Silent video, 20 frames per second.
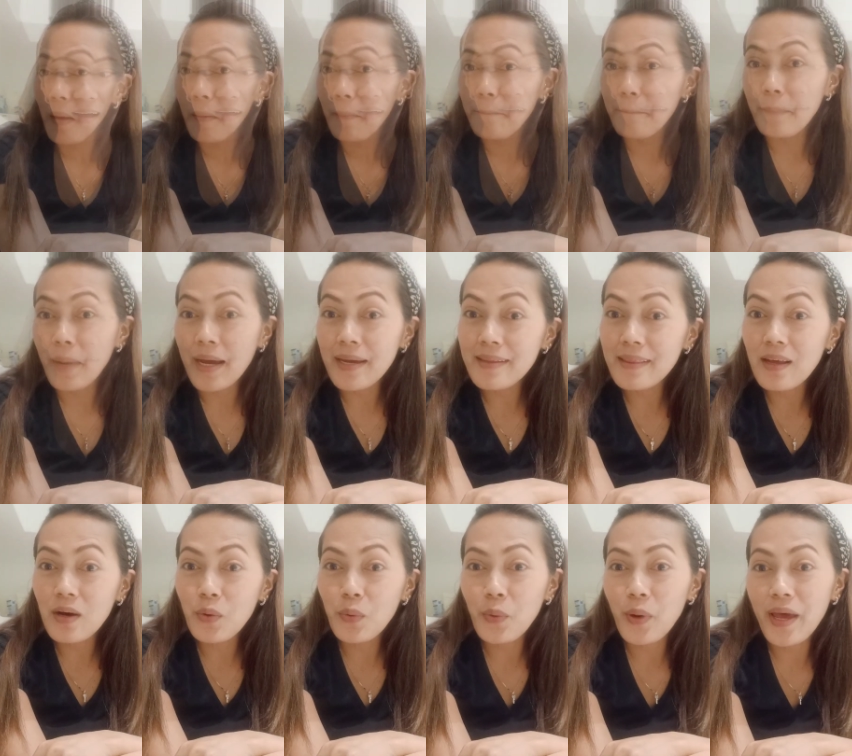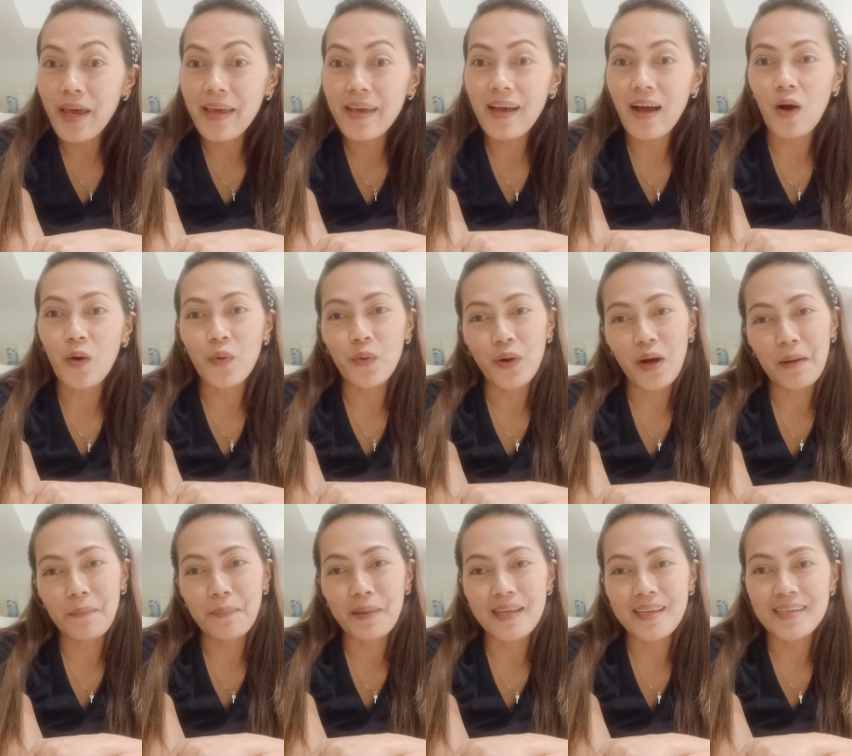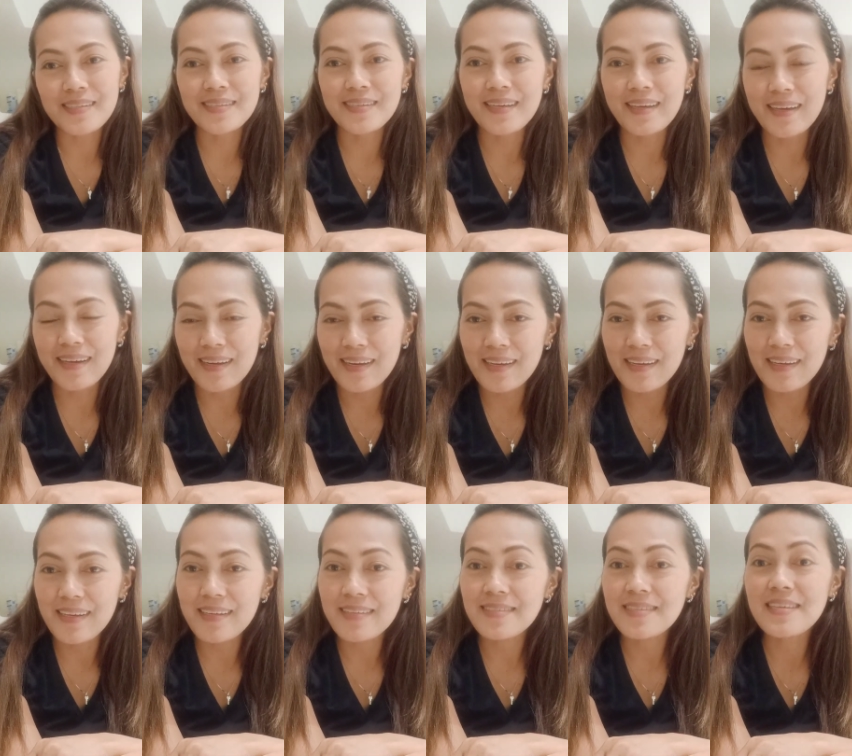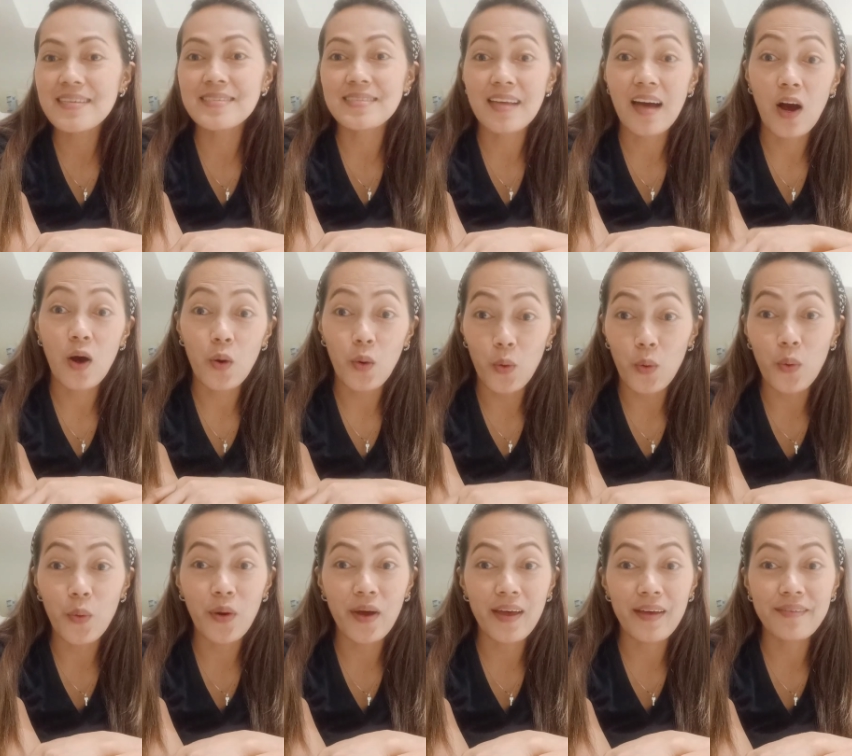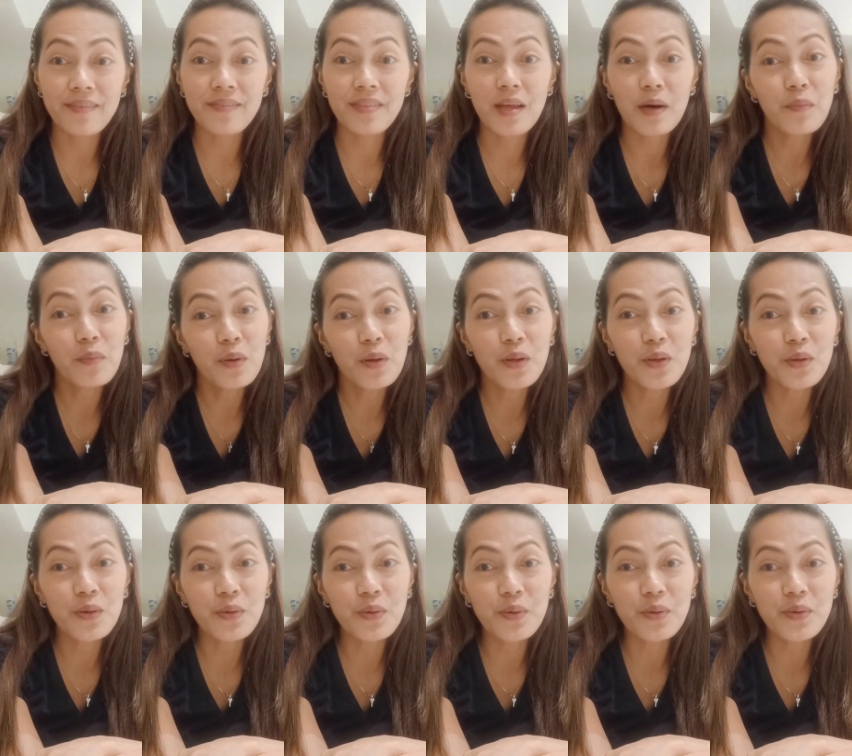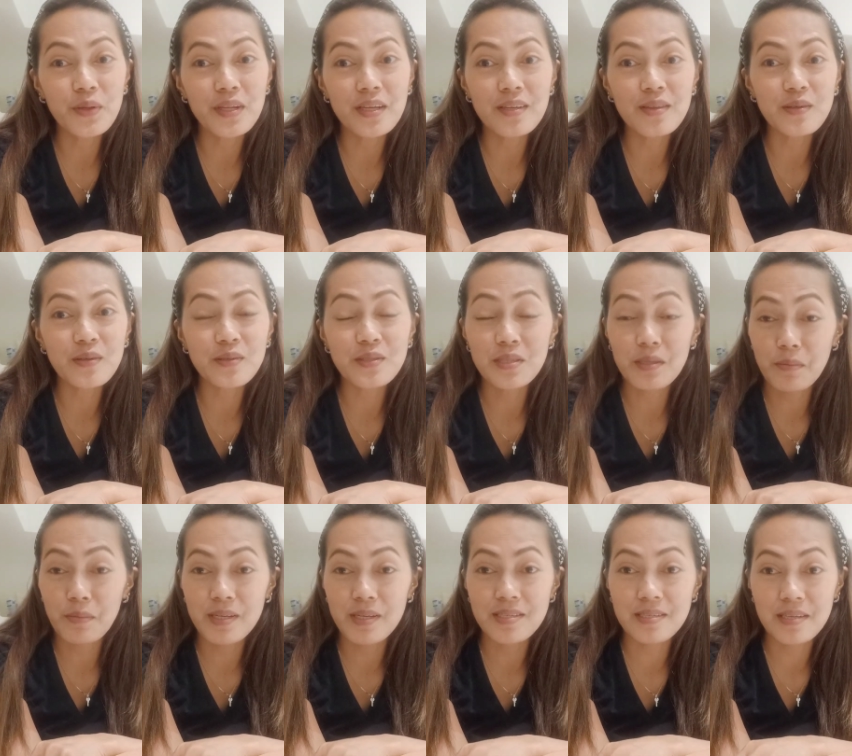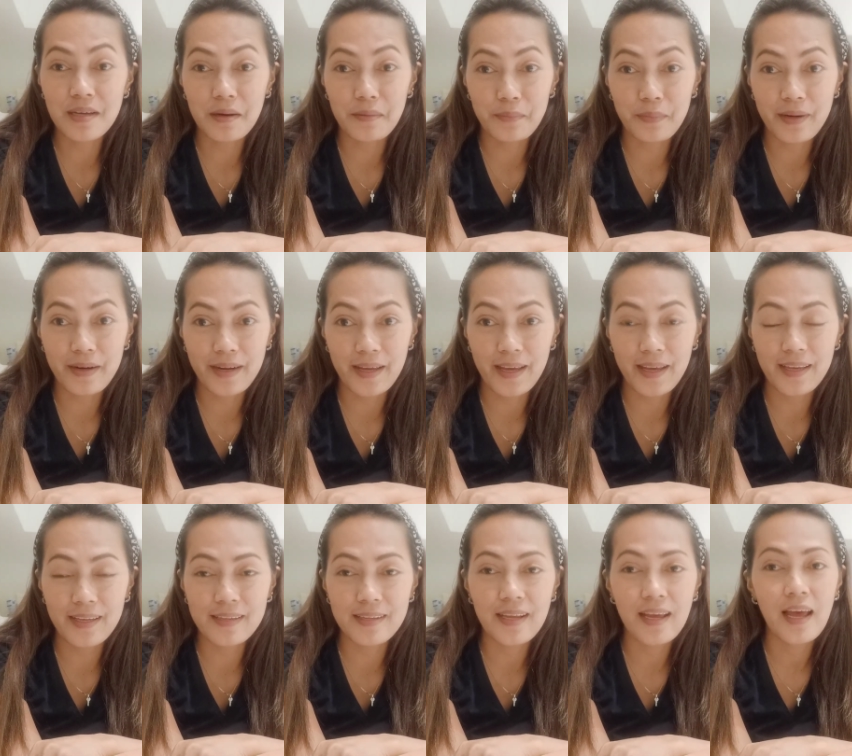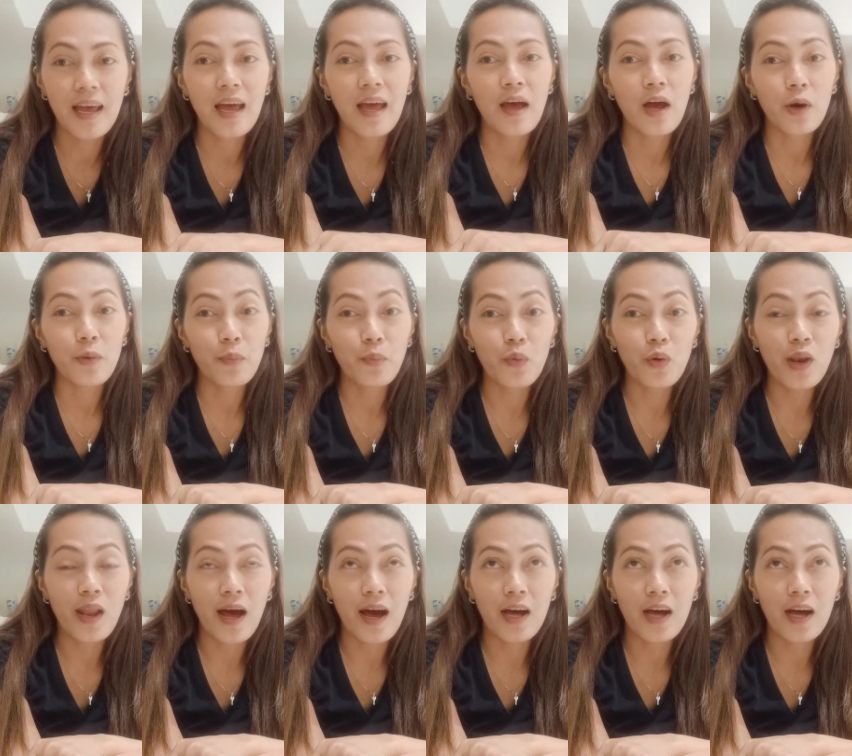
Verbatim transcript: By the way, ako nga pala si Chris, isang OFW dito sa bansang Bahrain mula